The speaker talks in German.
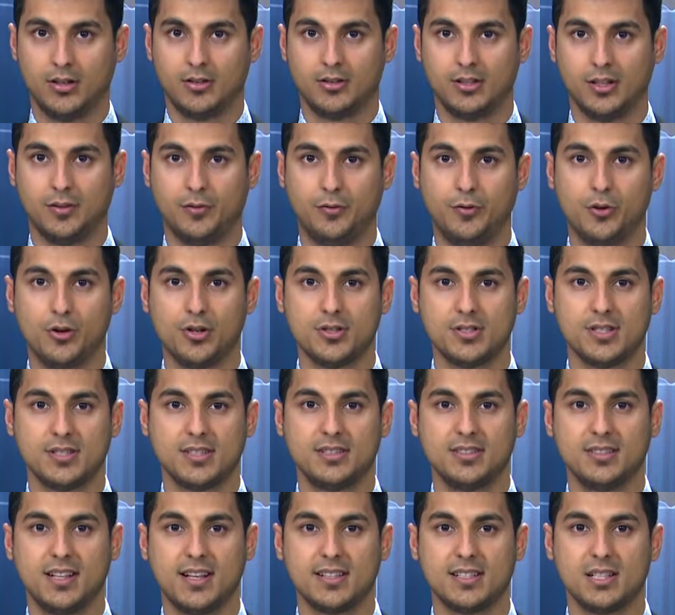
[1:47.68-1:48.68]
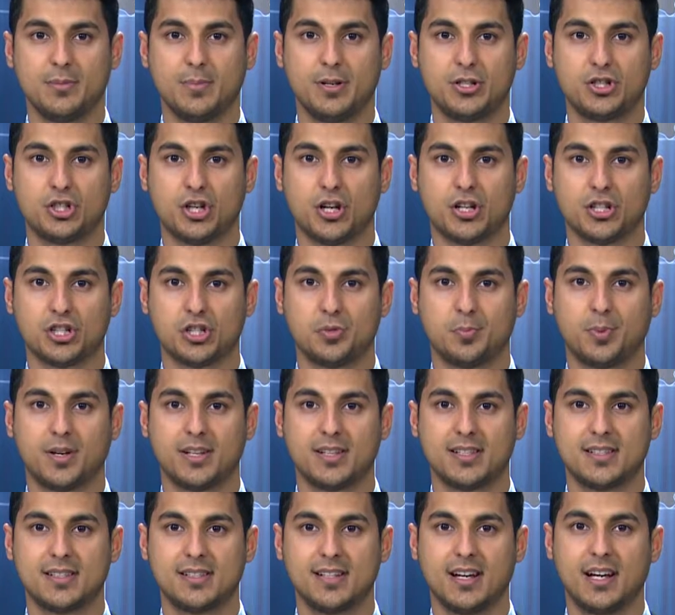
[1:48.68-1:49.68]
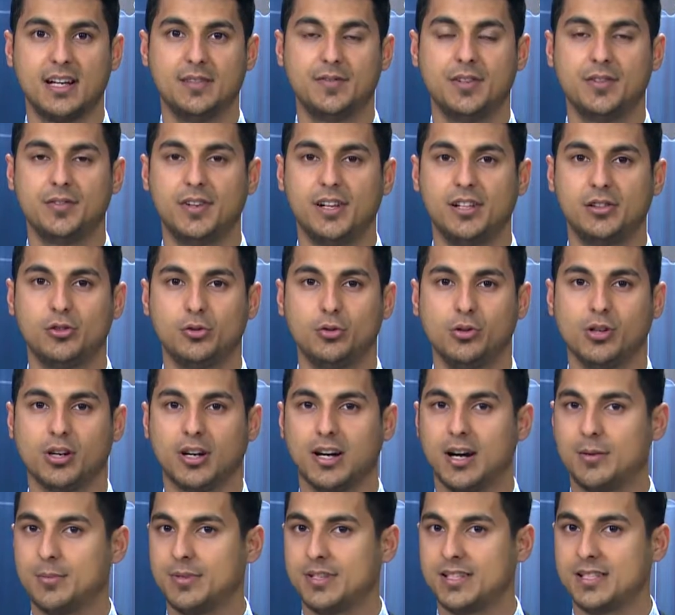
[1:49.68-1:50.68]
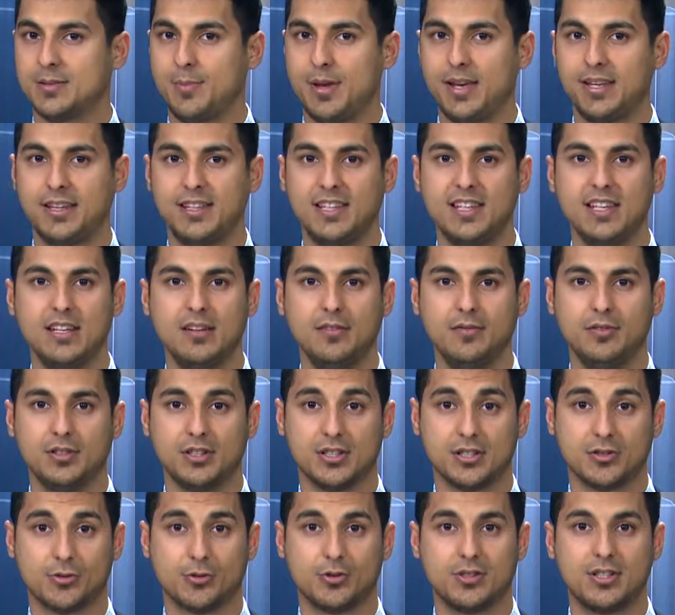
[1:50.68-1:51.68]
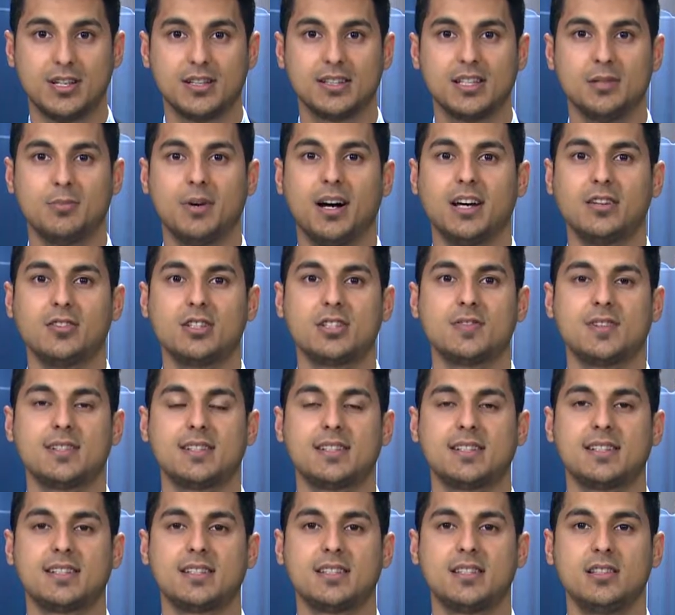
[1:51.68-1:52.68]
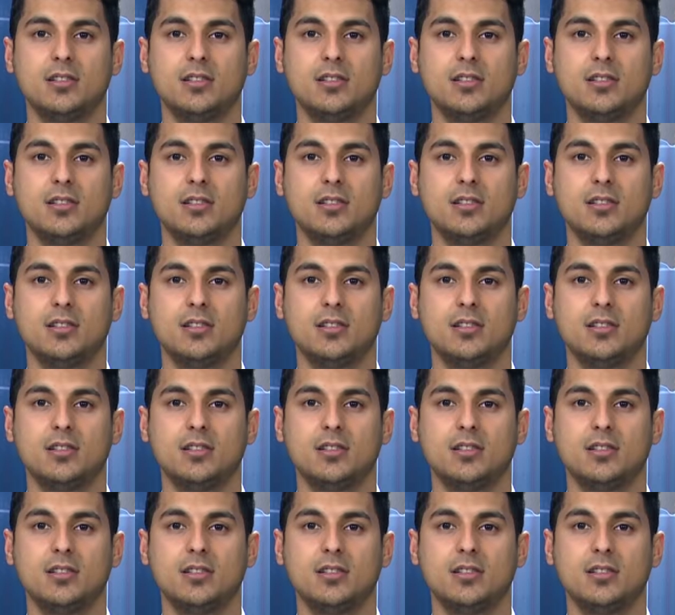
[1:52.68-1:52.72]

Der Vorsitzende der aserbaidschanischen Präsidialverwaltung Ramiz Mehdiyev diskutierte am 21.